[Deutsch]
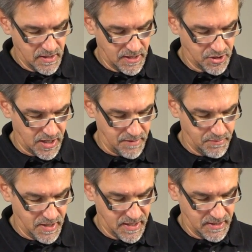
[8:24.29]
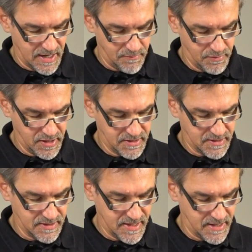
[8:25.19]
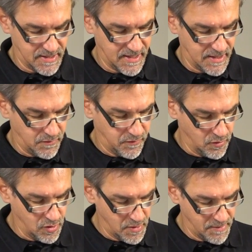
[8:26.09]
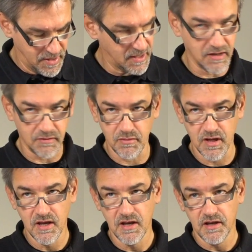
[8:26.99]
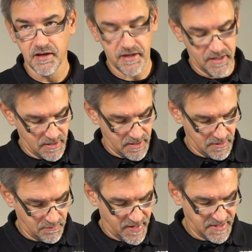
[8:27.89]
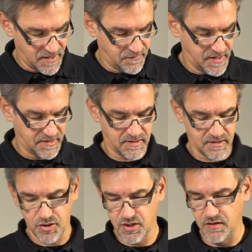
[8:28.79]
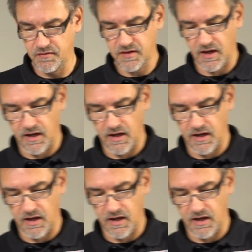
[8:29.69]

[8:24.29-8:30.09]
Da schreibt man dann am besten seine Telefonnummer mit einem äh, wasserfesten Stift